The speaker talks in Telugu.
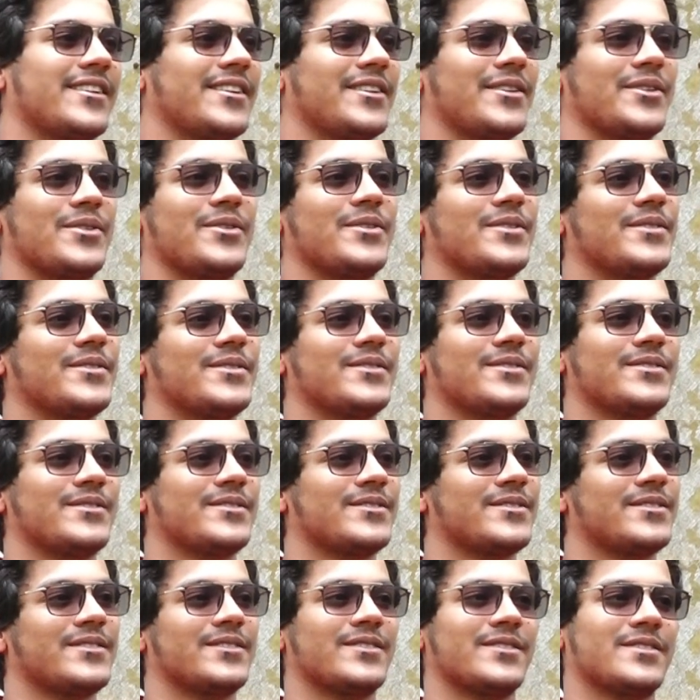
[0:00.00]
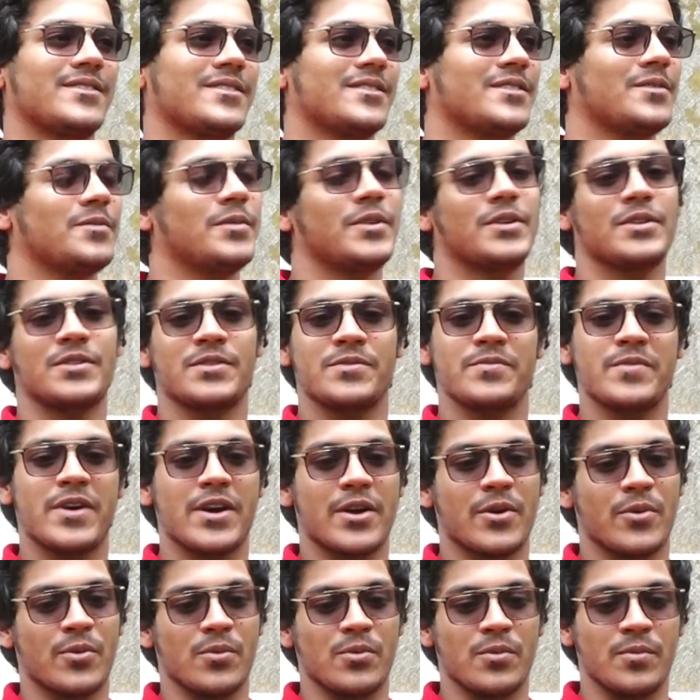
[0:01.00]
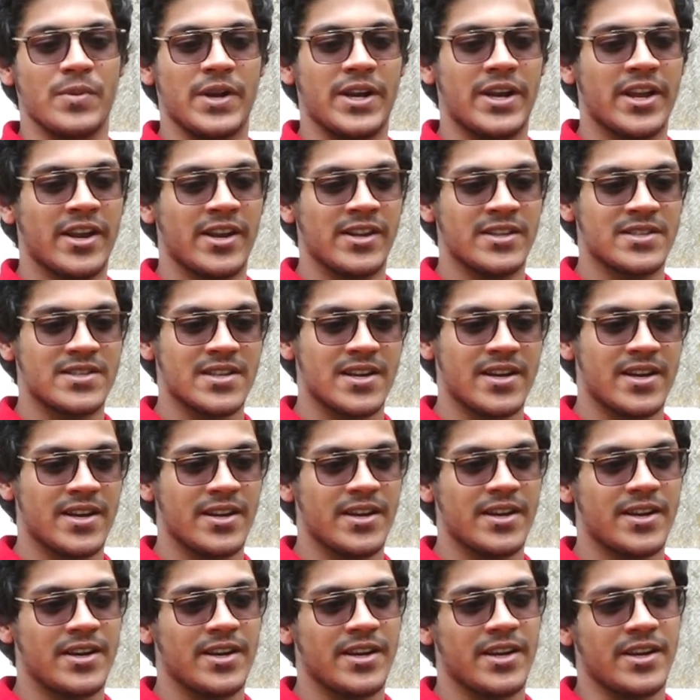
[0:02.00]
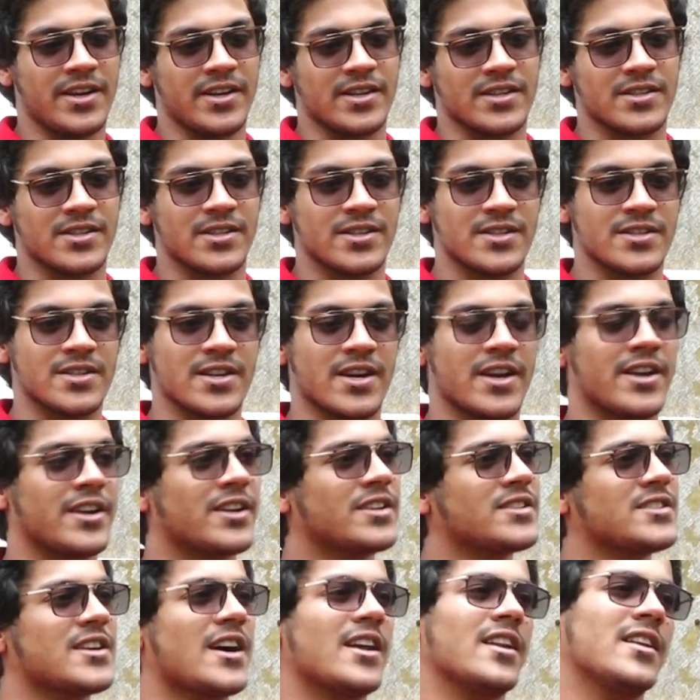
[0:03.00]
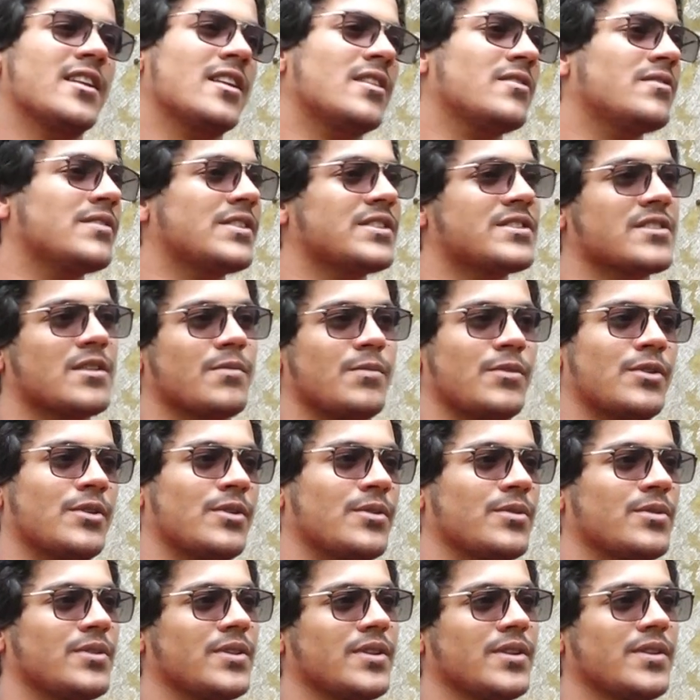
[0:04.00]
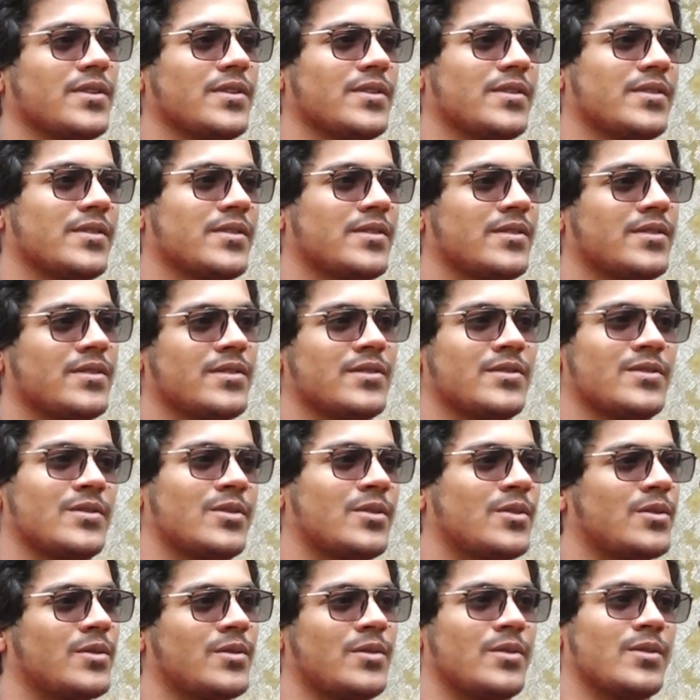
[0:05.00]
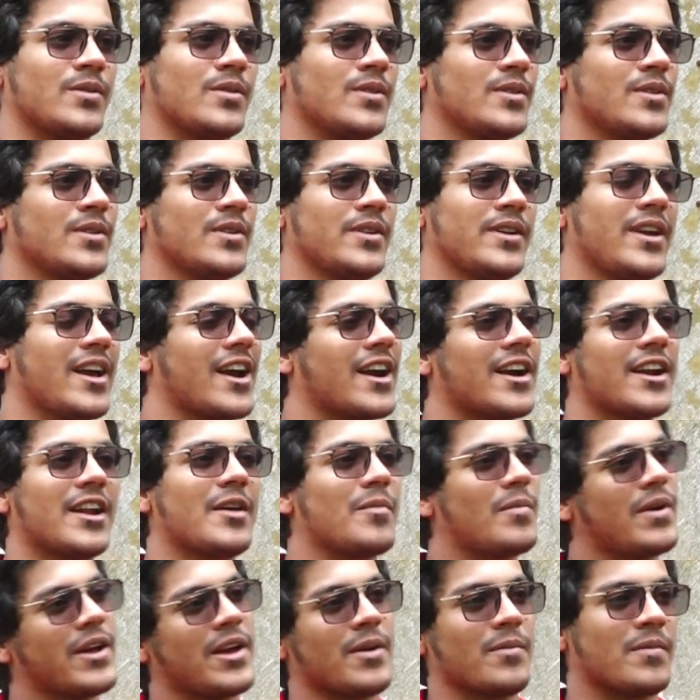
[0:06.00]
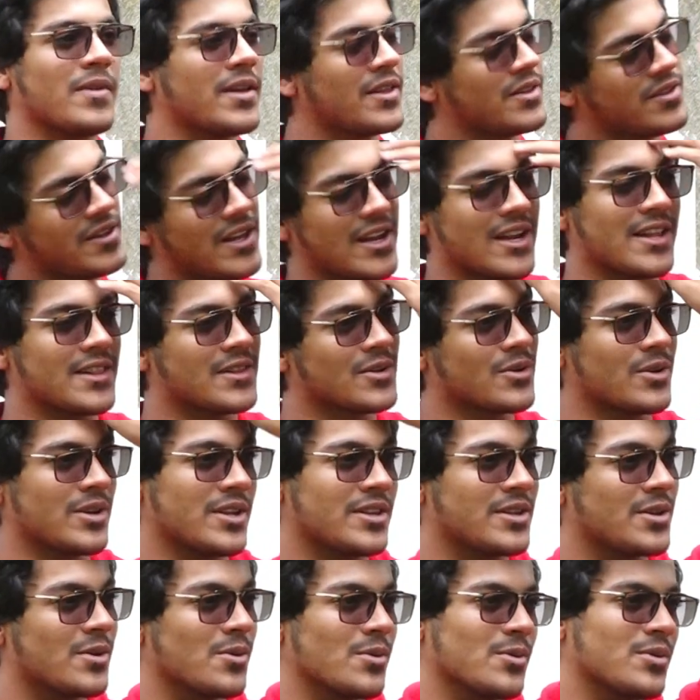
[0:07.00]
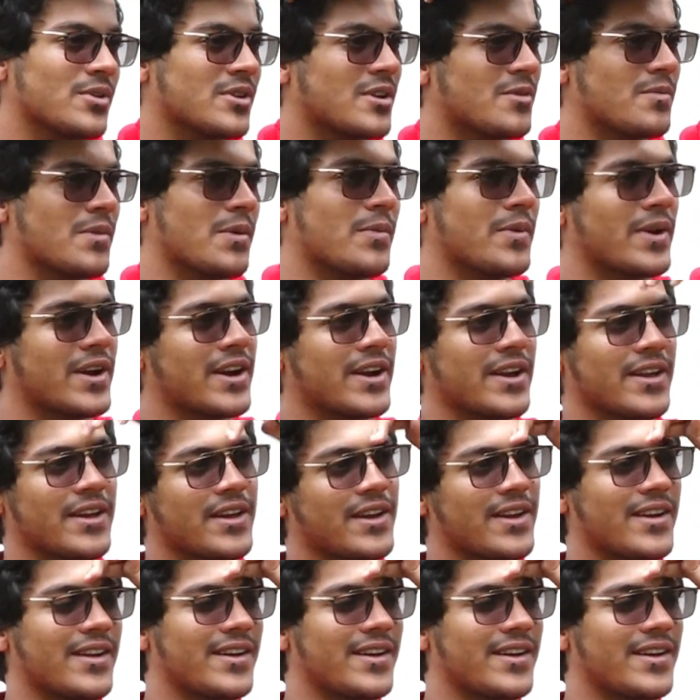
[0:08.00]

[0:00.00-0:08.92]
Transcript: నేను బికాజ్ మాకు మీడియా నుంచి కానివ్వండి ఇండస్ట్రీ నుంచి కానీ చాలా లవ్ అండ్ సపోర్ట్ ఉంది సో hmm. ఎక్కడ భయం లేదు తలెత్తుకునే తిరుగుతున్నాం మేము ఎక్కడికి